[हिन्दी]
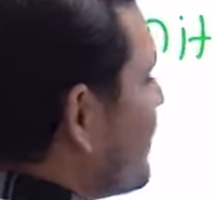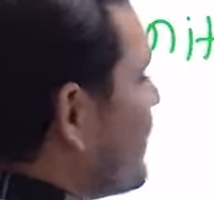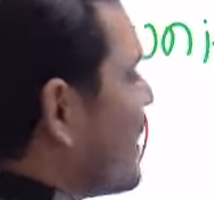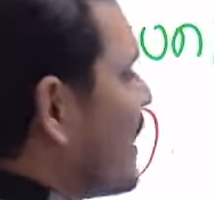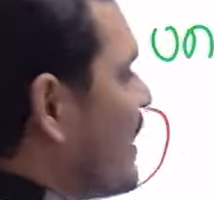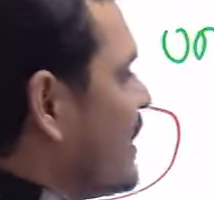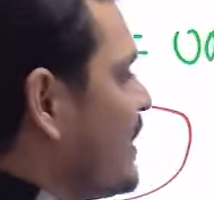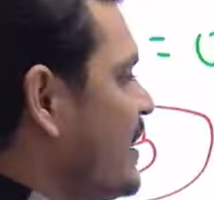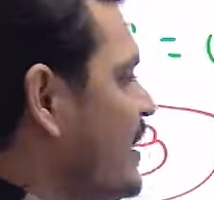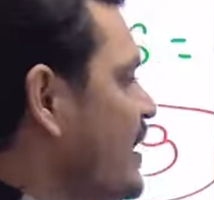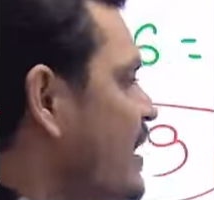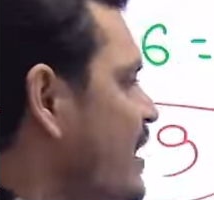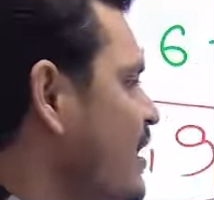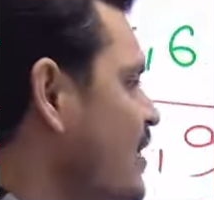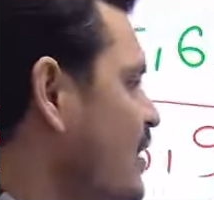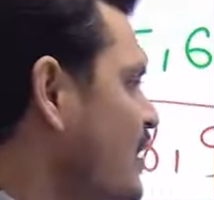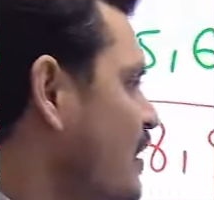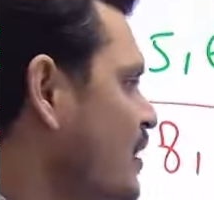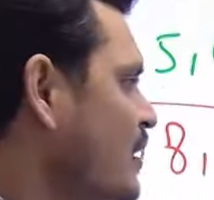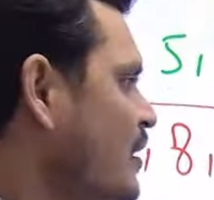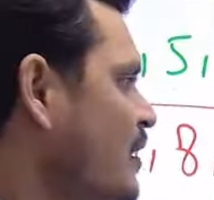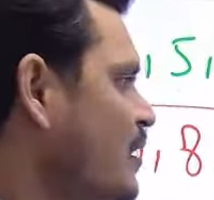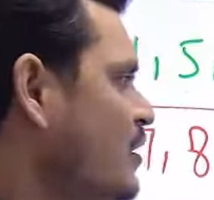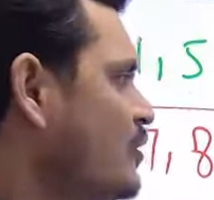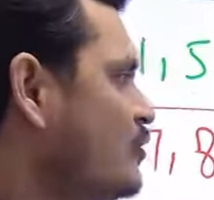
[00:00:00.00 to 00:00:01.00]
दिया है ठीक है
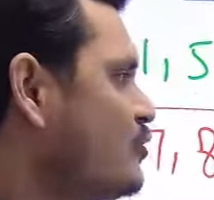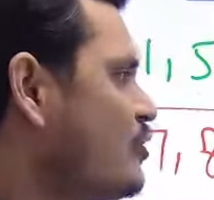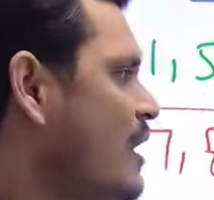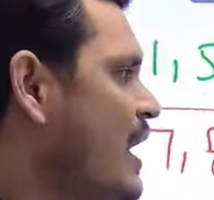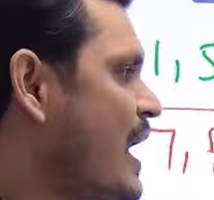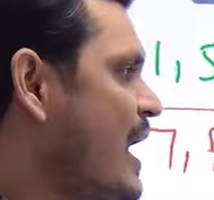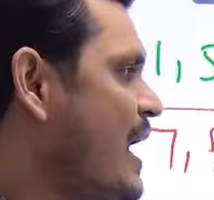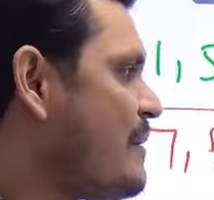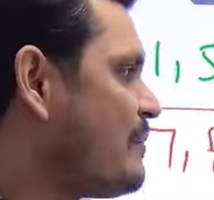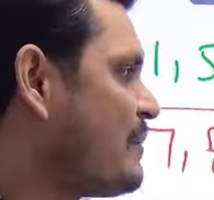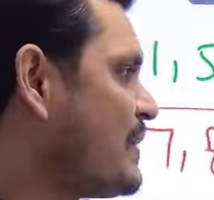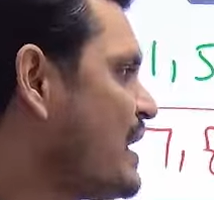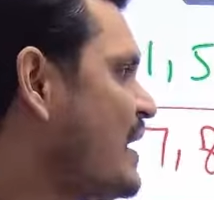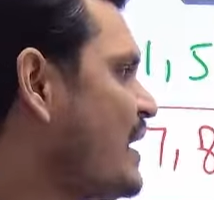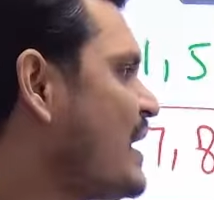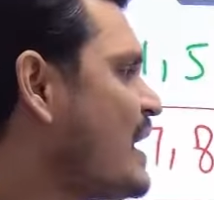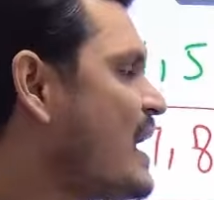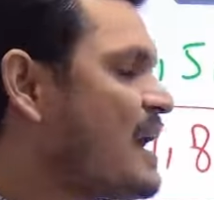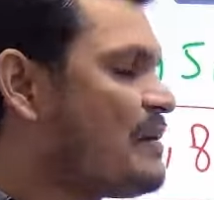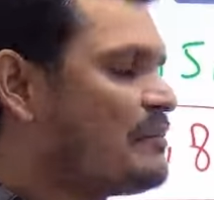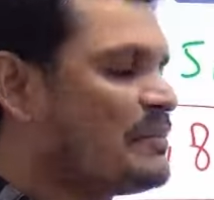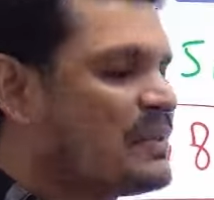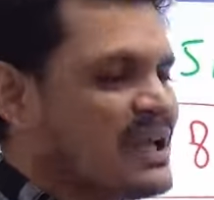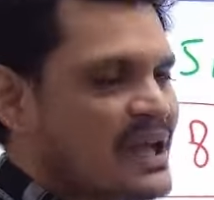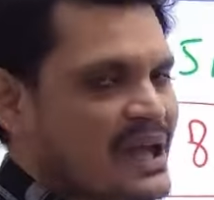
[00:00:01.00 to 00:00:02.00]
तो आपका
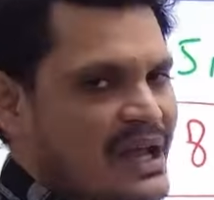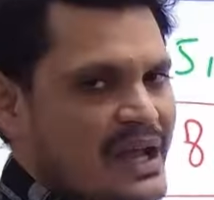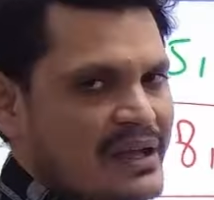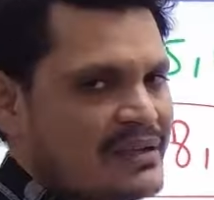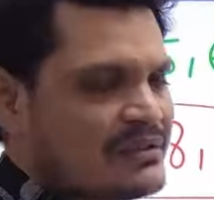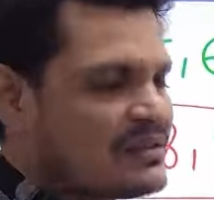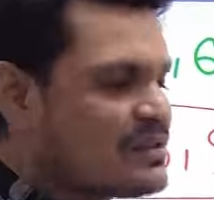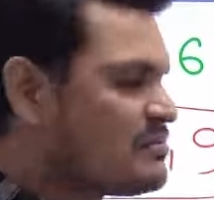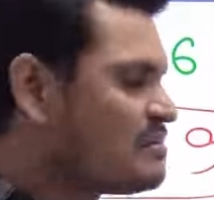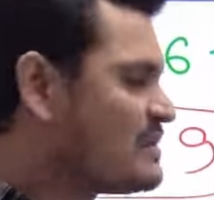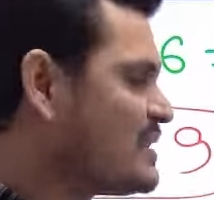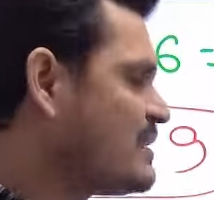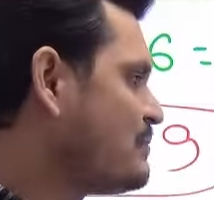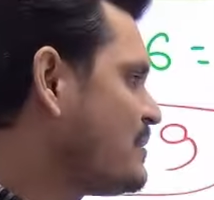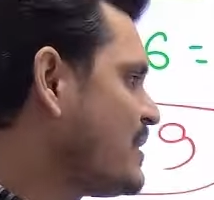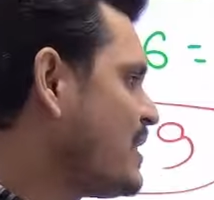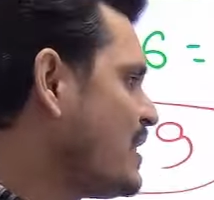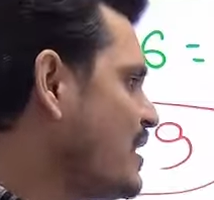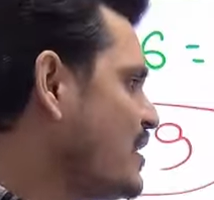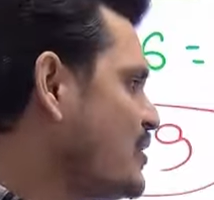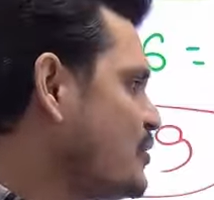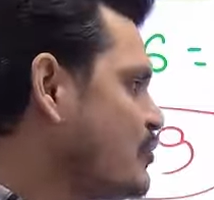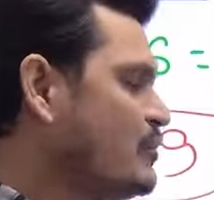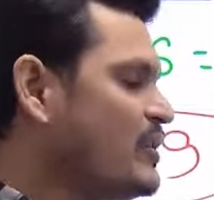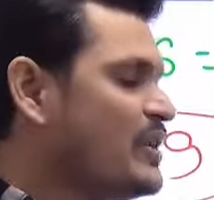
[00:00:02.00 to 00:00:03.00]
काम क्या है सबसे
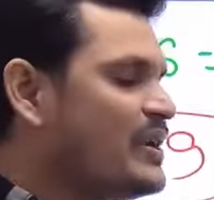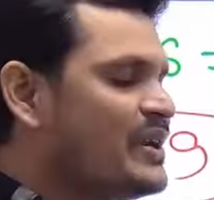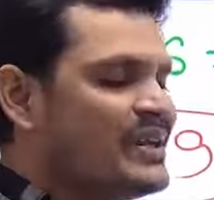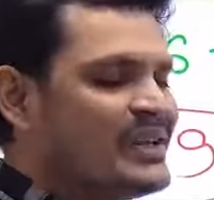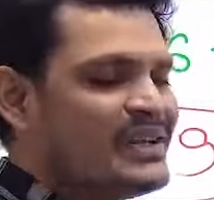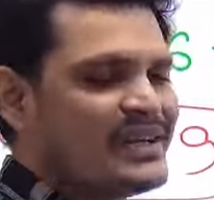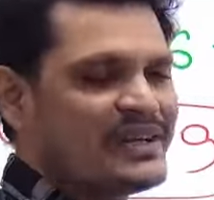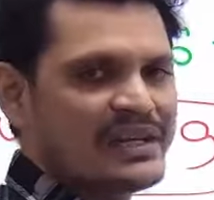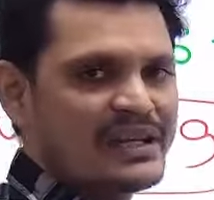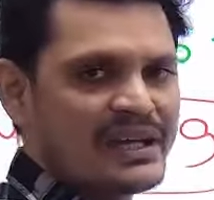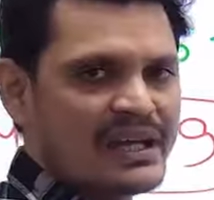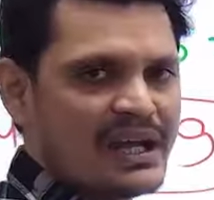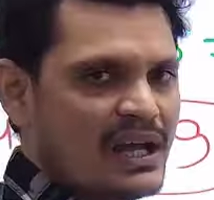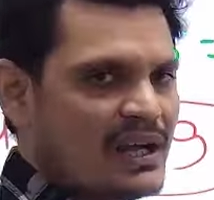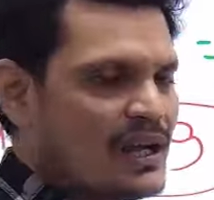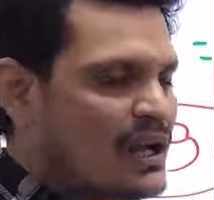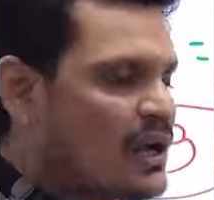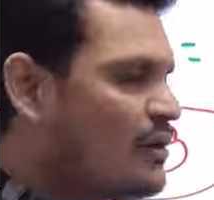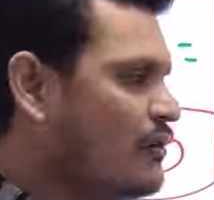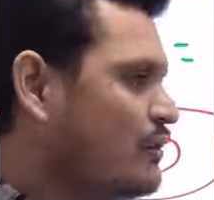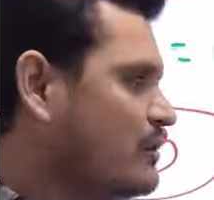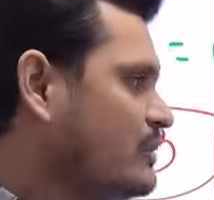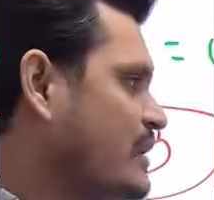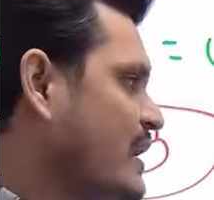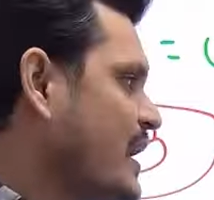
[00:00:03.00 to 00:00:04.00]
पहले यूनिट डिजिट
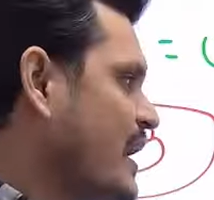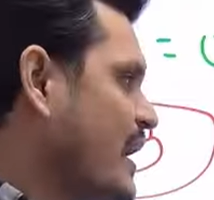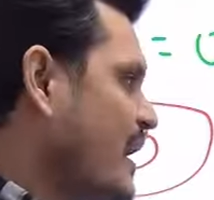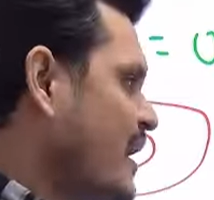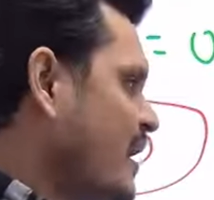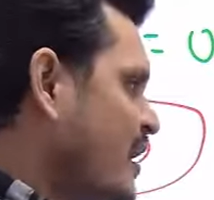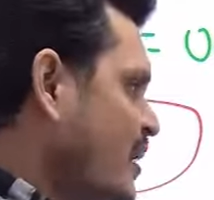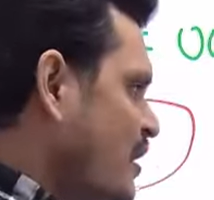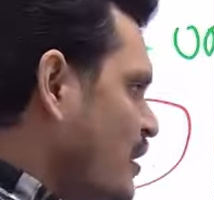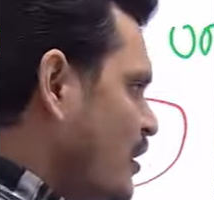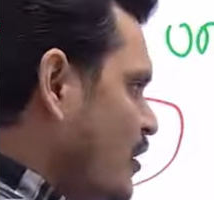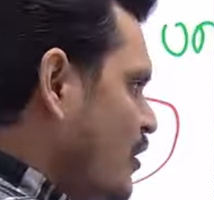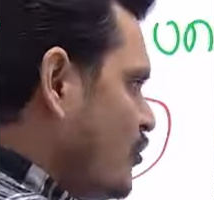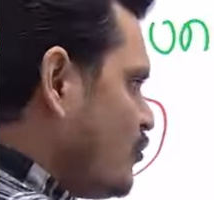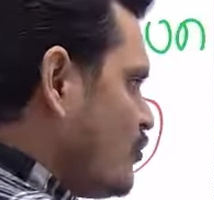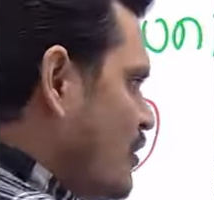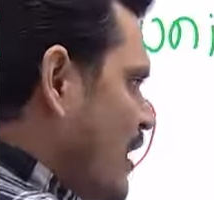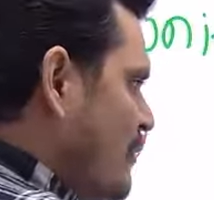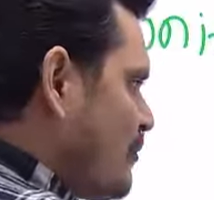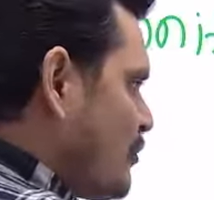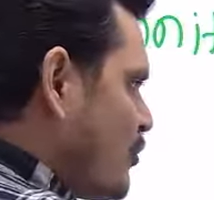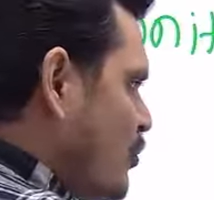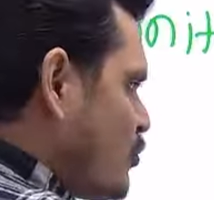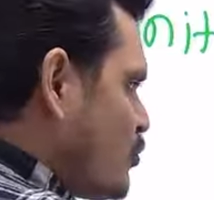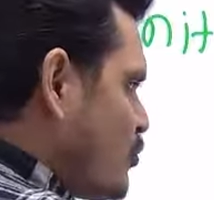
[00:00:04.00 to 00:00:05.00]
निकालना होता है तो
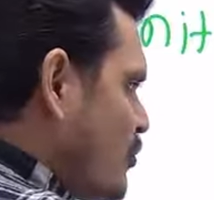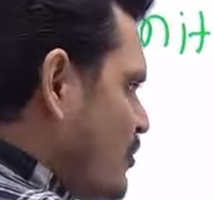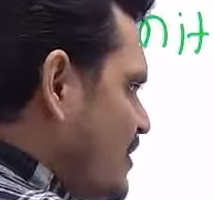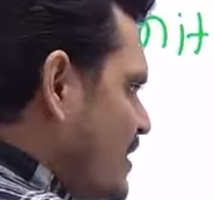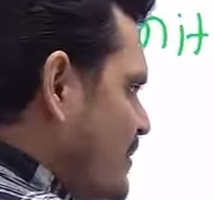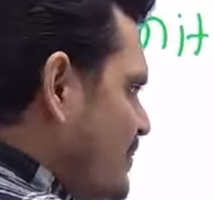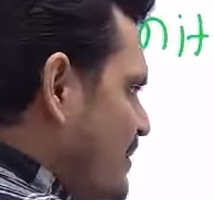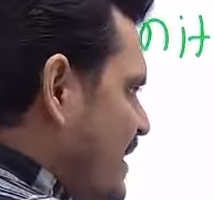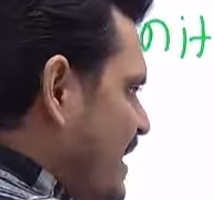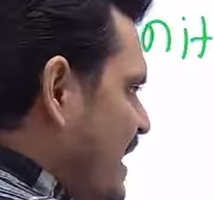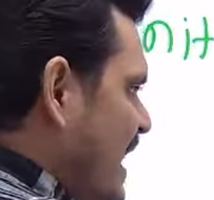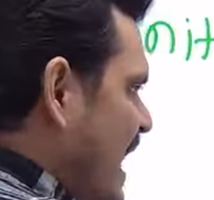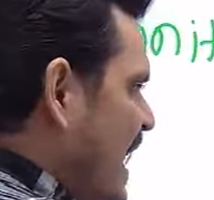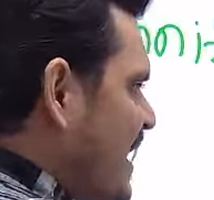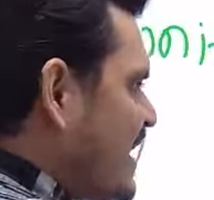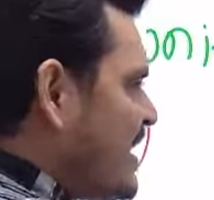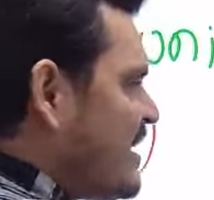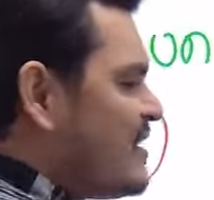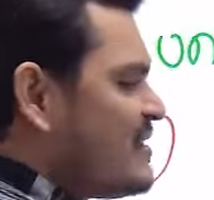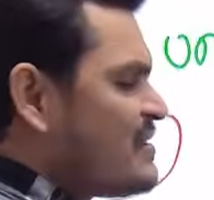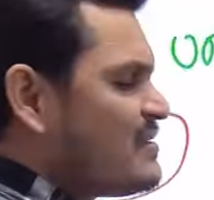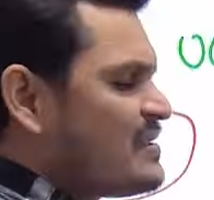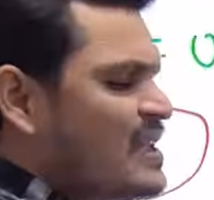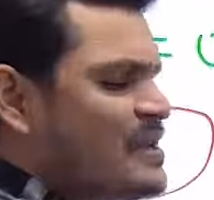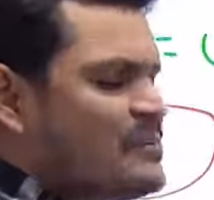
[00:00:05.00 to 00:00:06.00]
आपको जो सिर्फ इकाई
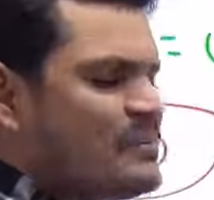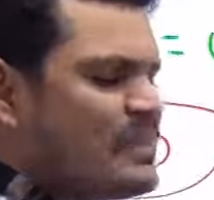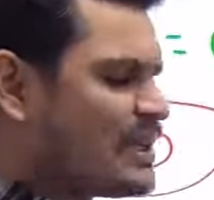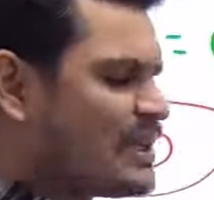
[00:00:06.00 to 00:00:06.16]
अंक से ही